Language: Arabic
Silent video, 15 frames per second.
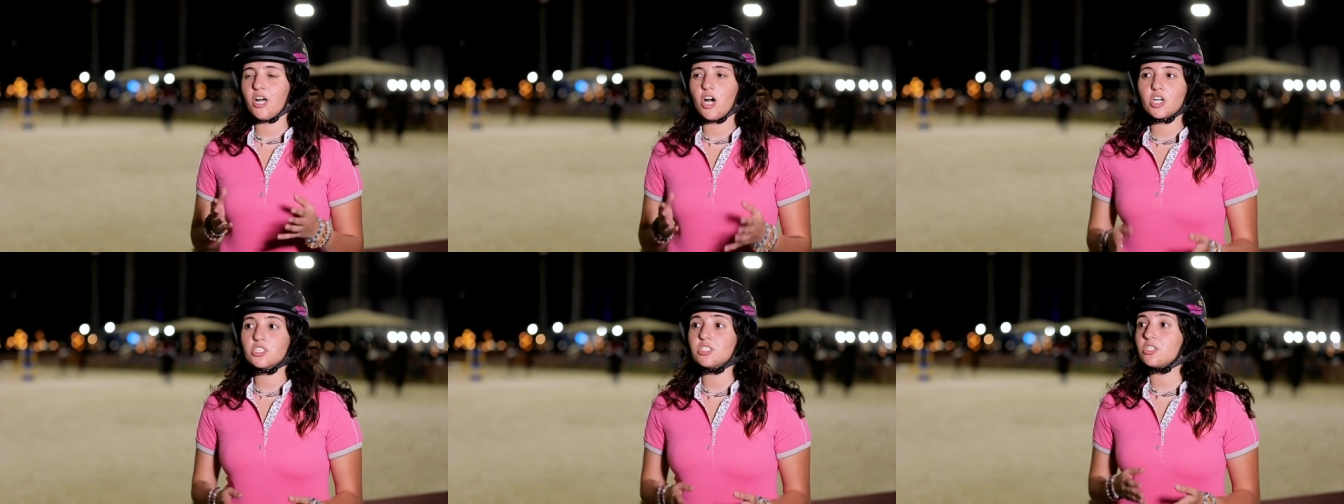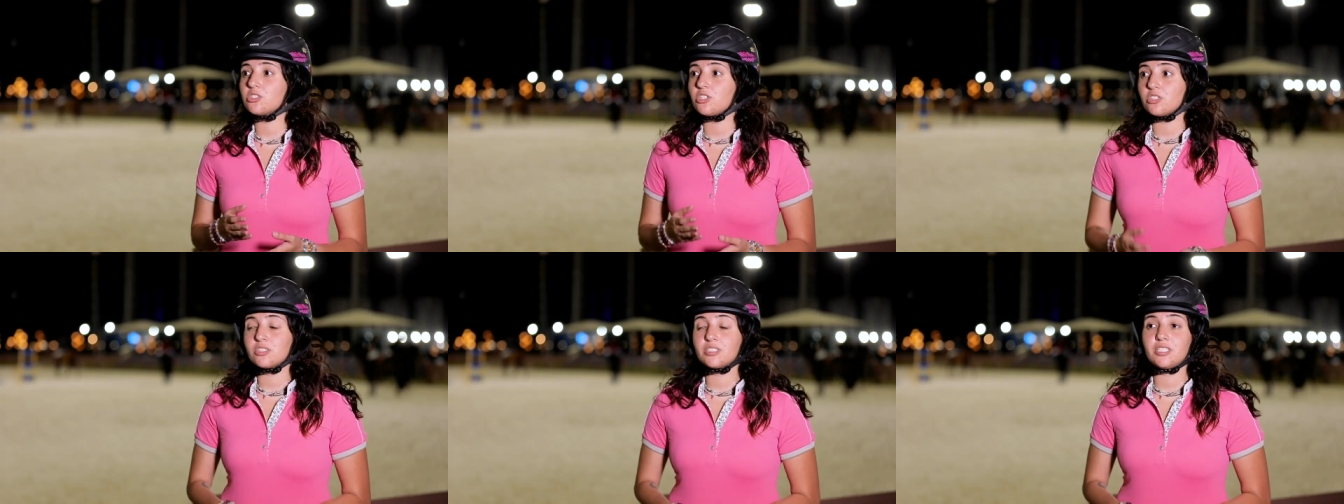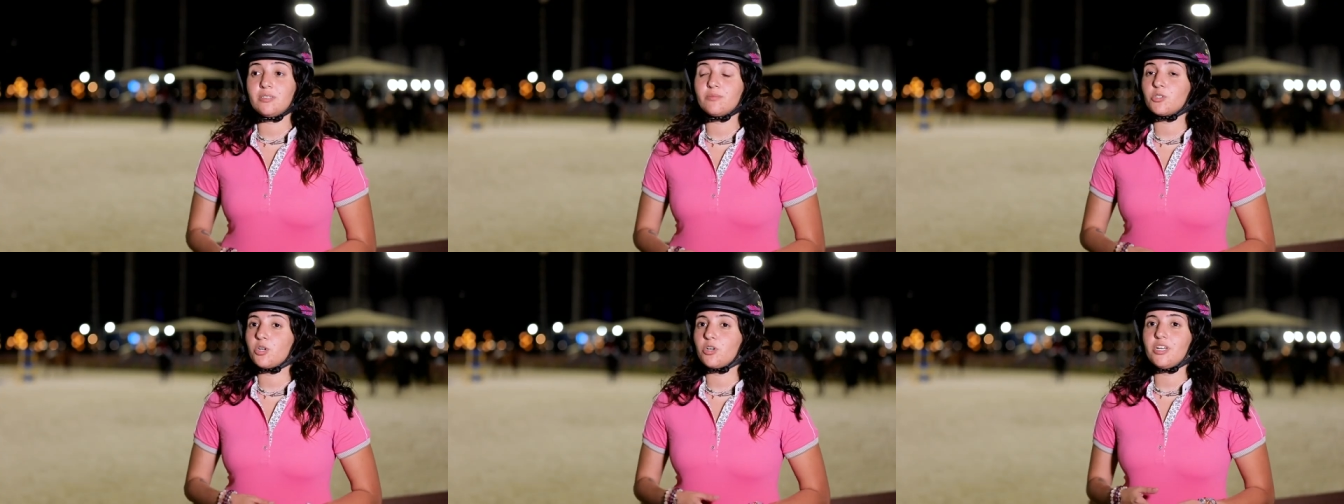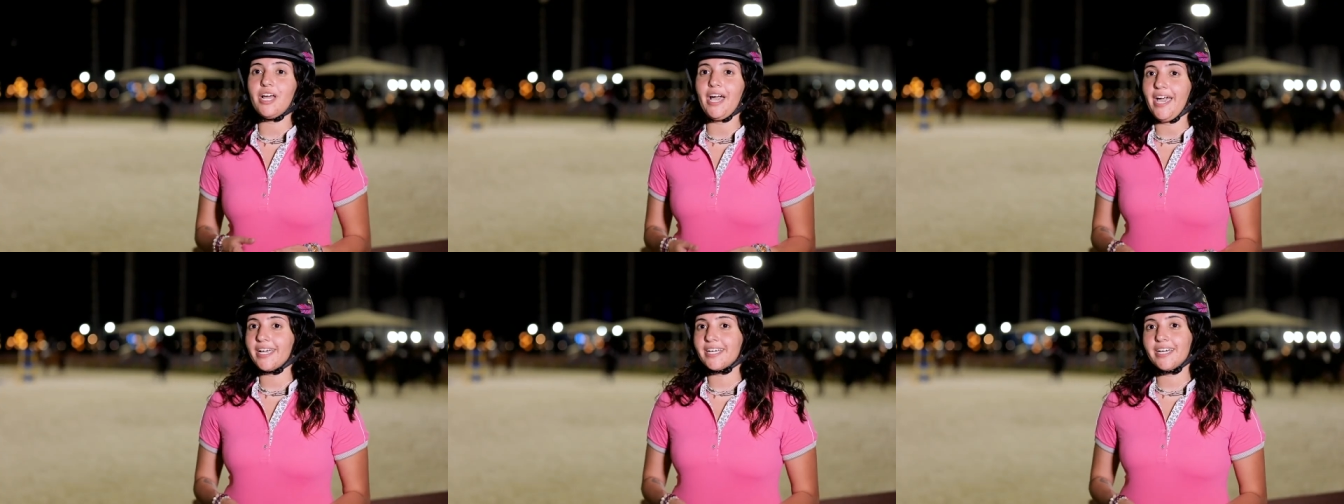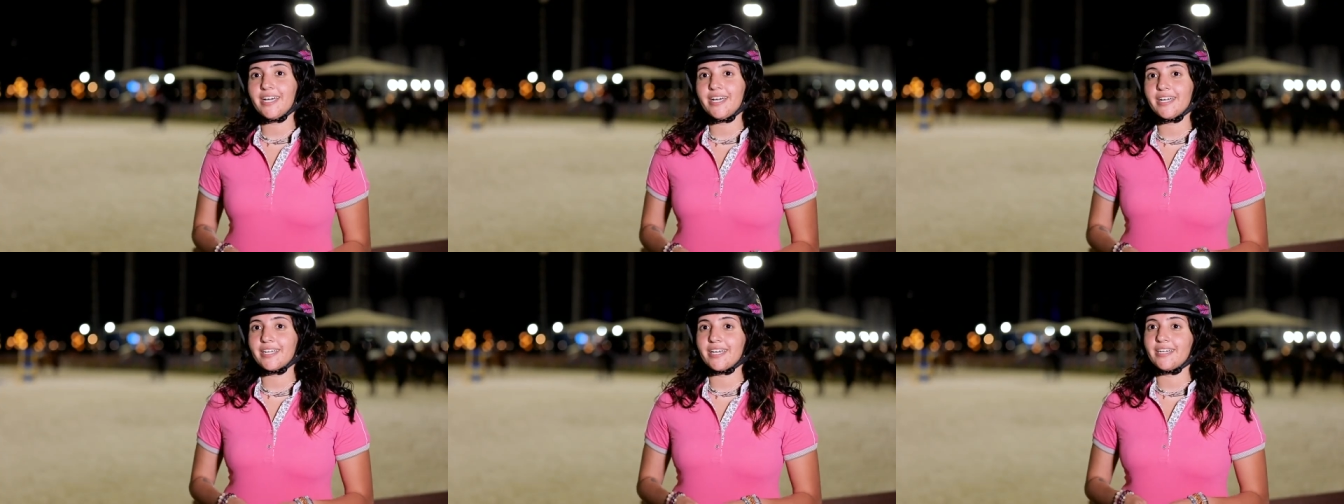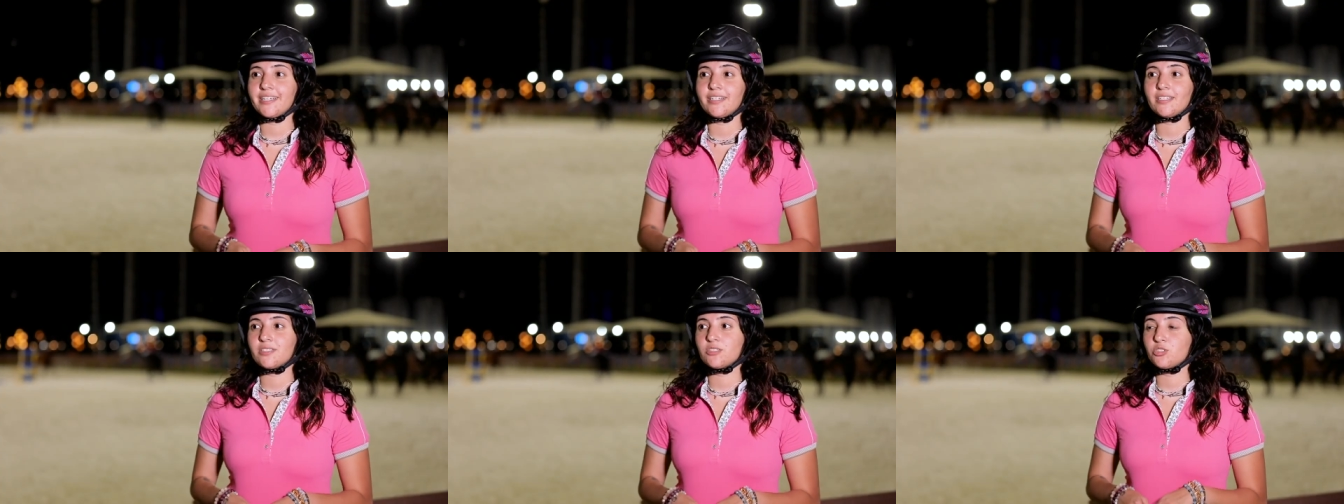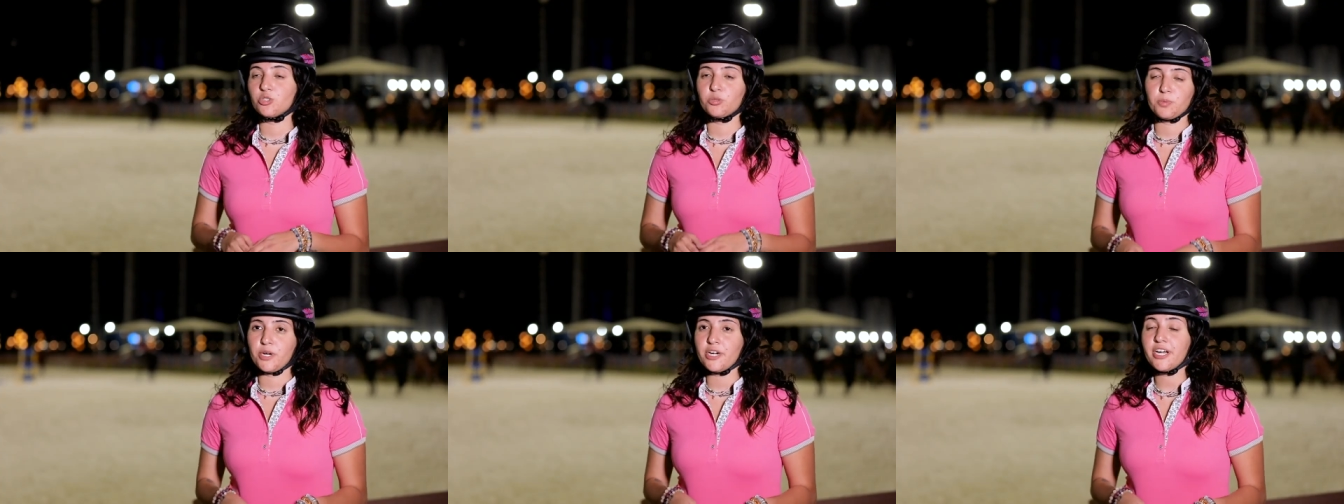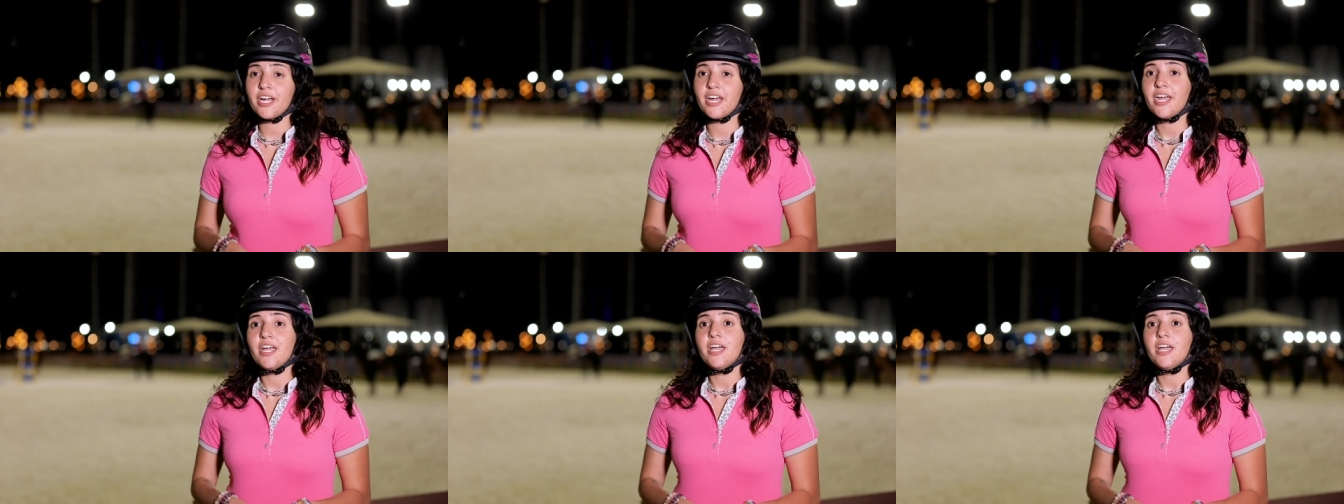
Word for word: الارض التنظيم كل حاجه كانت سوبر